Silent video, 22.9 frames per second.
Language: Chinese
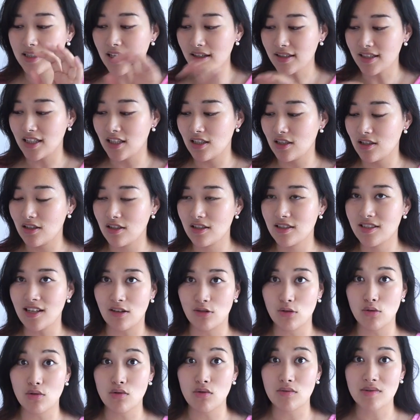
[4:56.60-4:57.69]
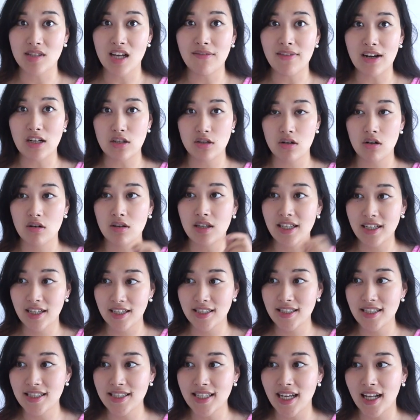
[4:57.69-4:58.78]
当你想有这种想法之后，立
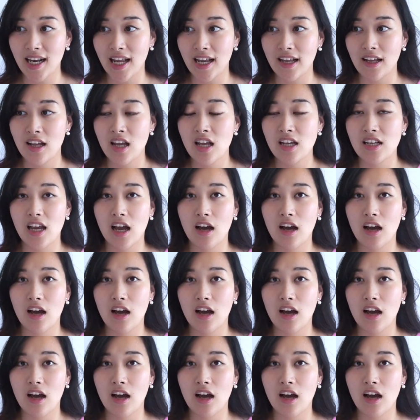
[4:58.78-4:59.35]
刻记下来，